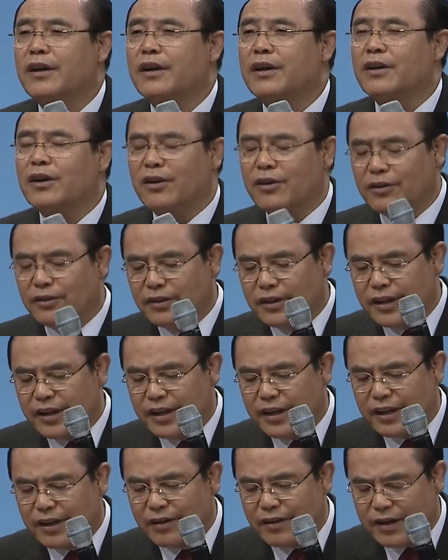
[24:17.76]

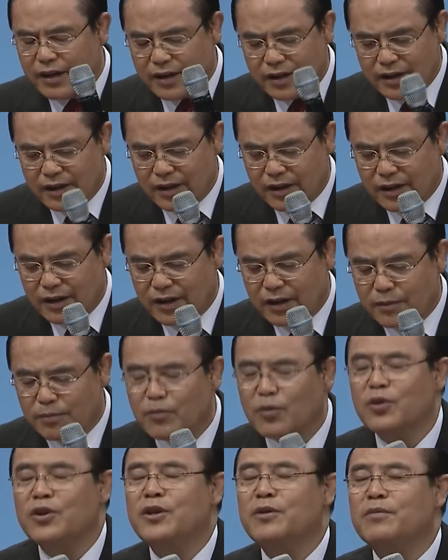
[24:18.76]
그런데 아,
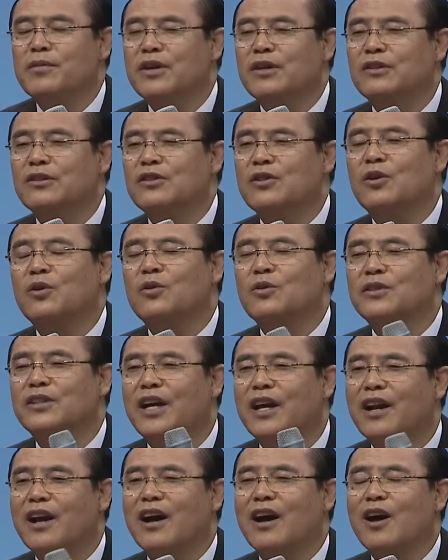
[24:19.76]
모이면 서로
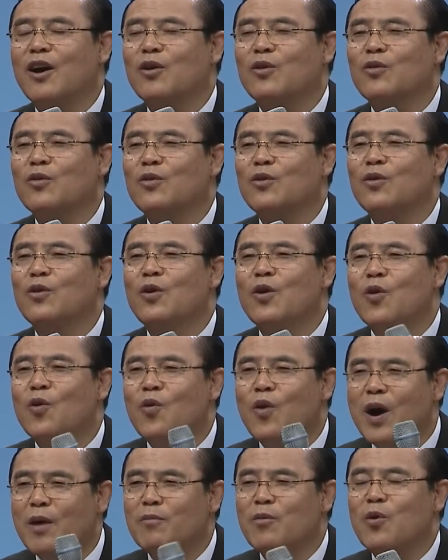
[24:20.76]
사랑하고
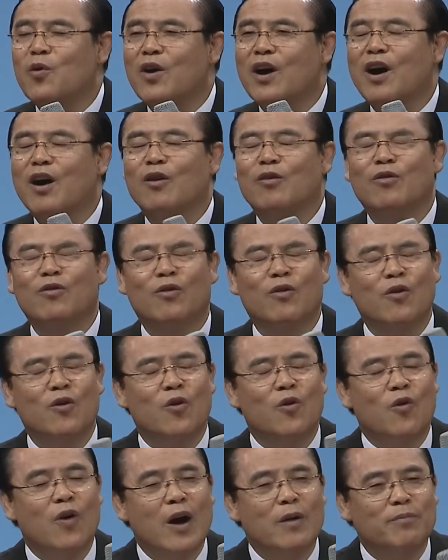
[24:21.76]
화목하고
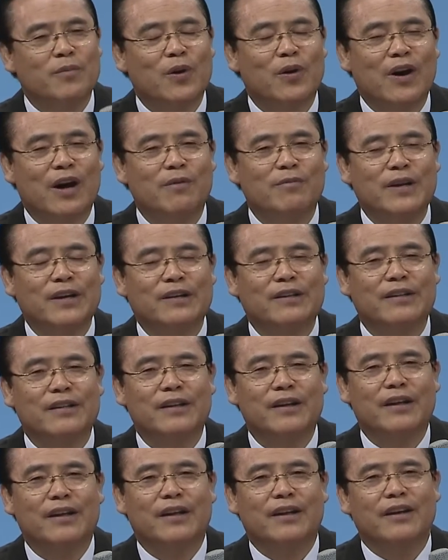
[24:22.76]
화평하면
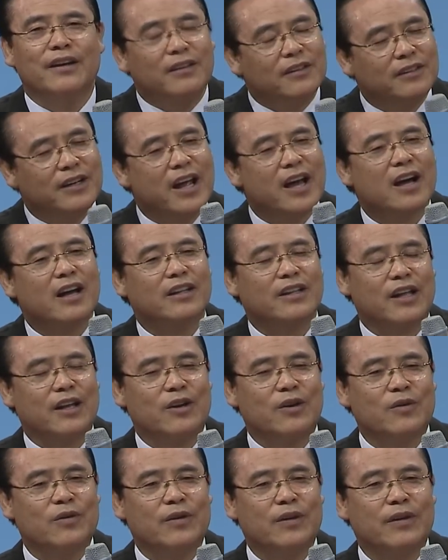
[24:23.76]
은혜가
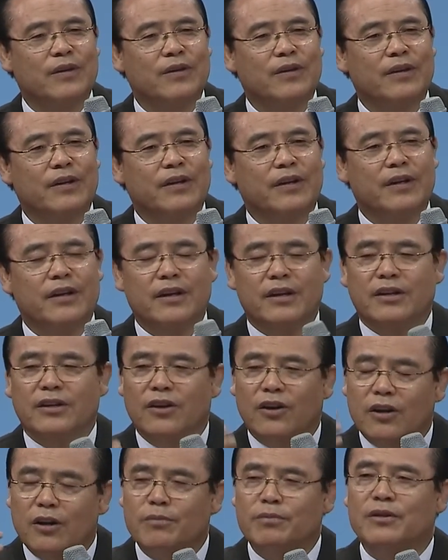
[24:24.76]
되는 거예요.
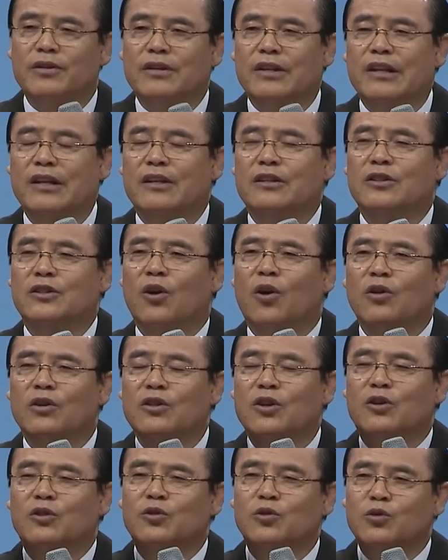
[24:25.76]
여러분
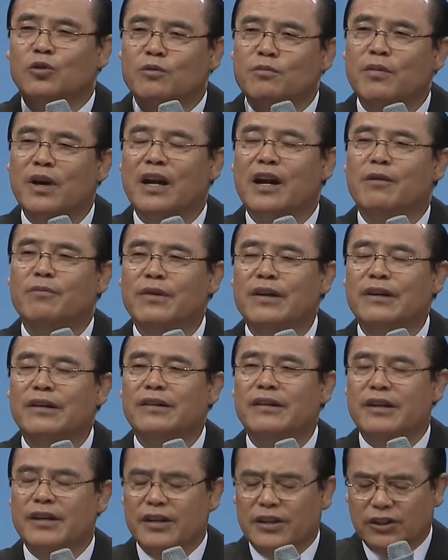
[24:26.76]
성령
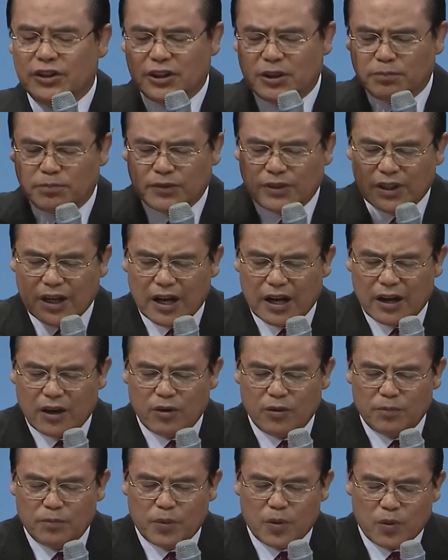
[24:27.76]
충만하면
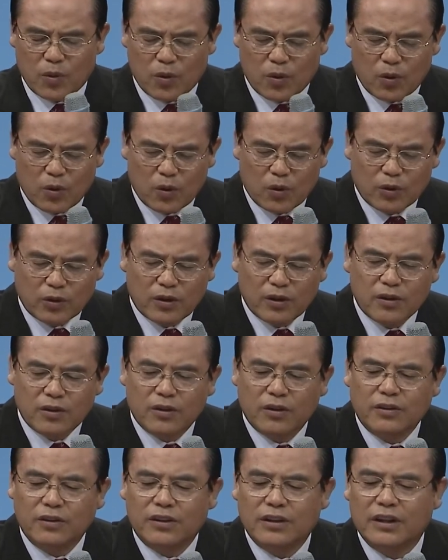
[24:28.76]
십자가로 모든
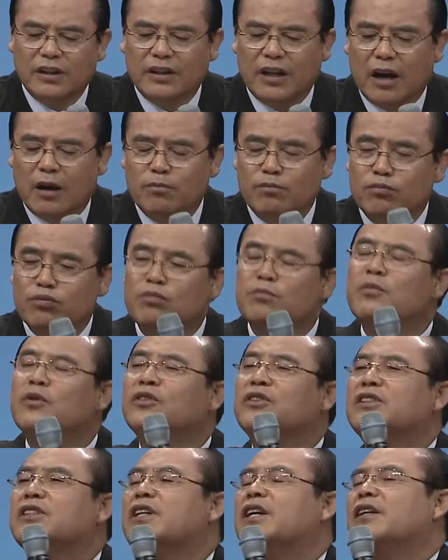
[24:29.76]
것들이 다
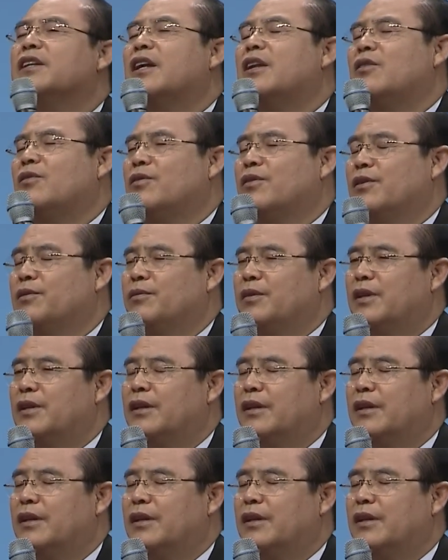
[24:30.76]
품어지게 되는 거예요.